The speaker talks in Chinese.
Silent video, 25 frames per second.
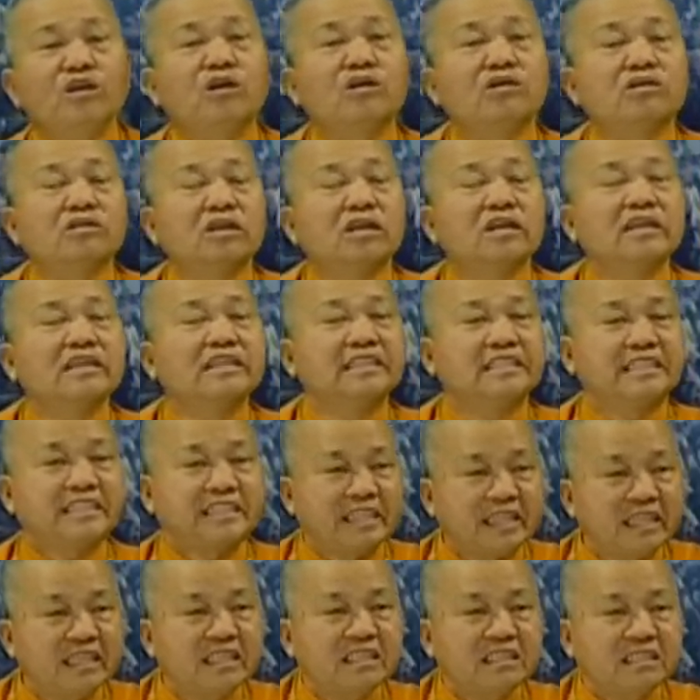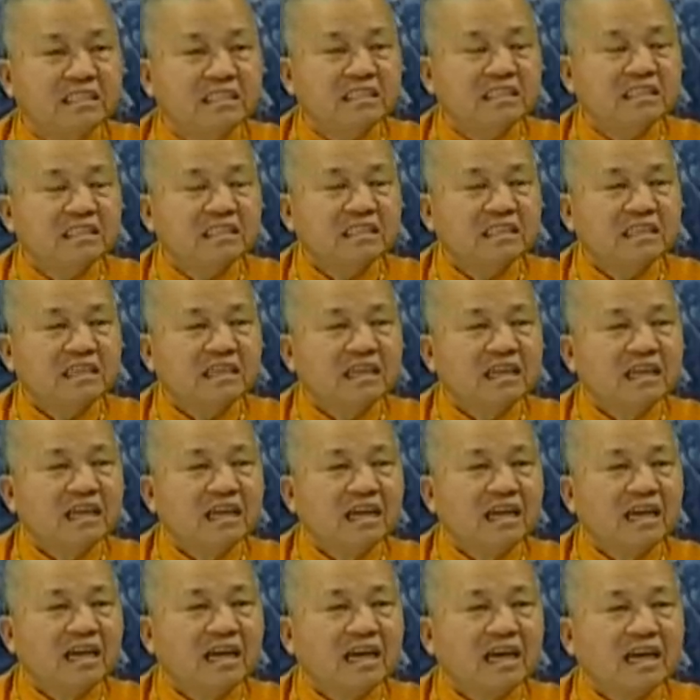用这个心
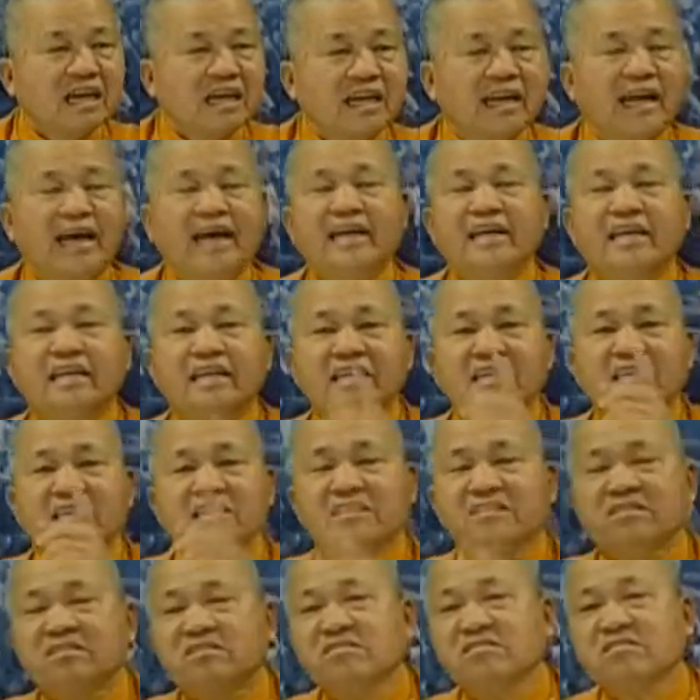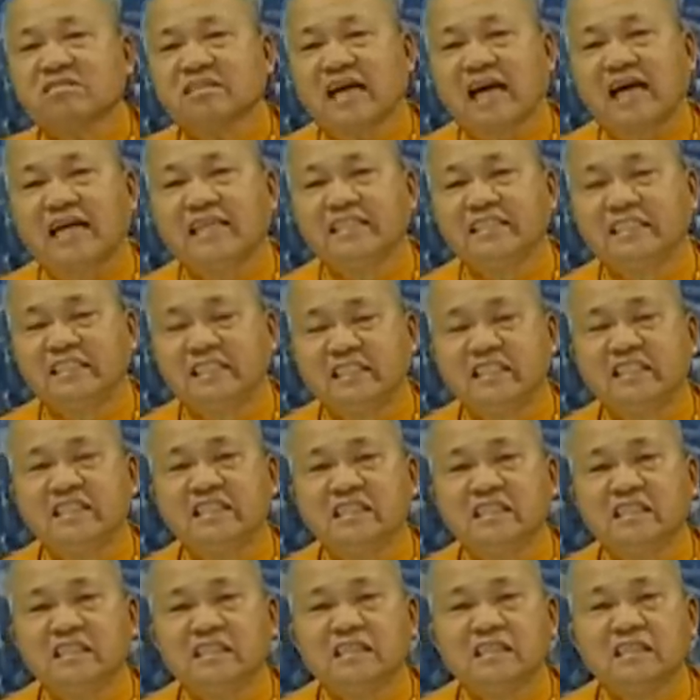来试禅
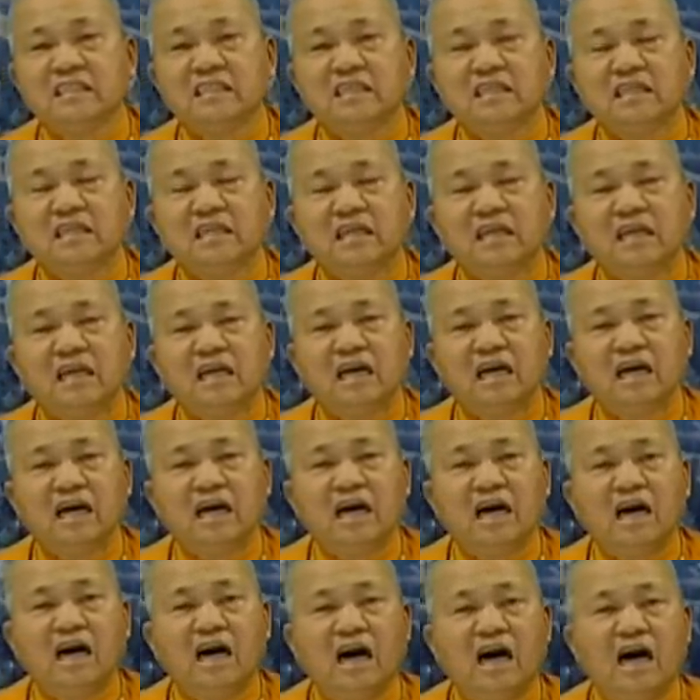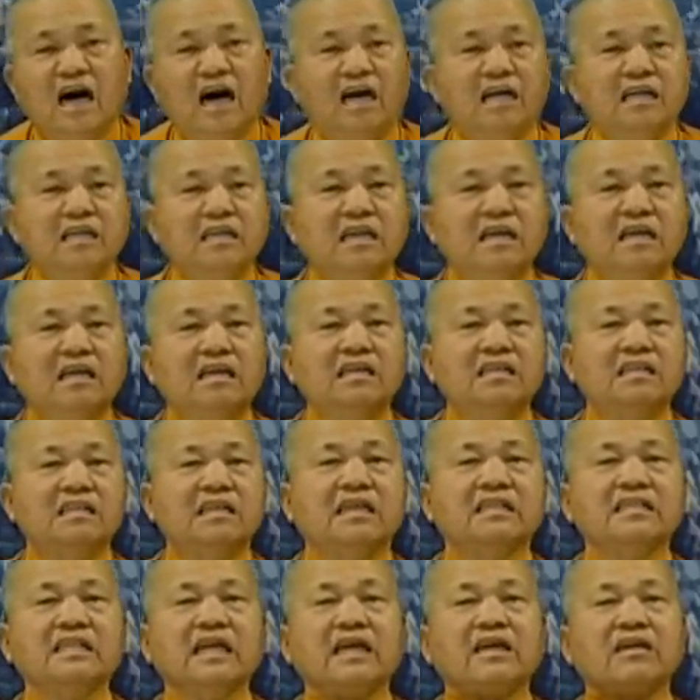机。啊，那
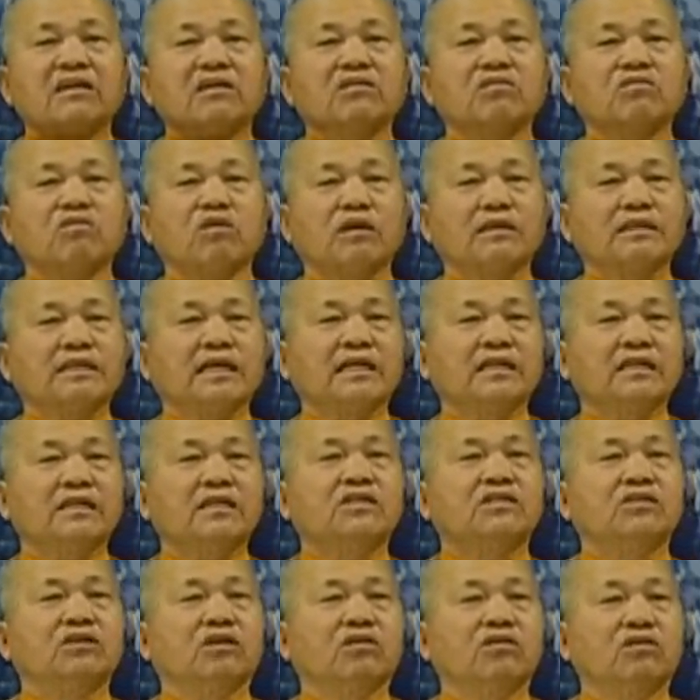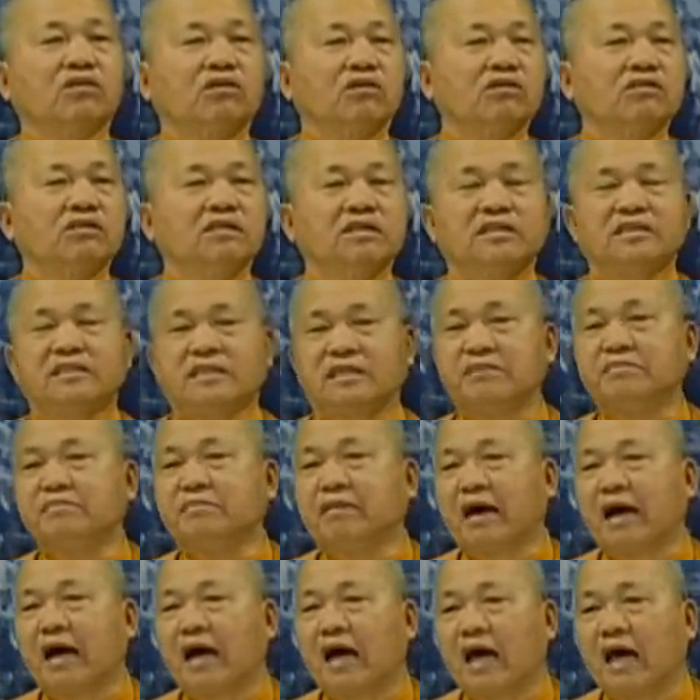领带挂在胸口是心
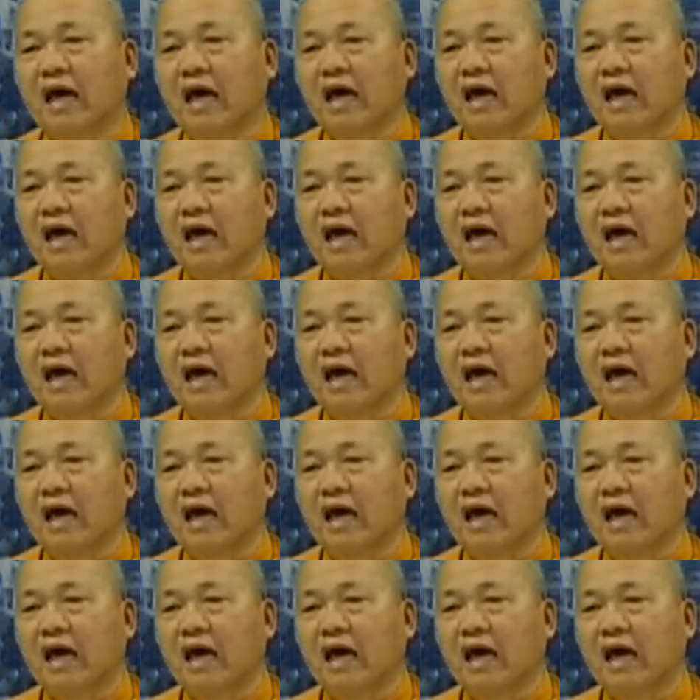嘛。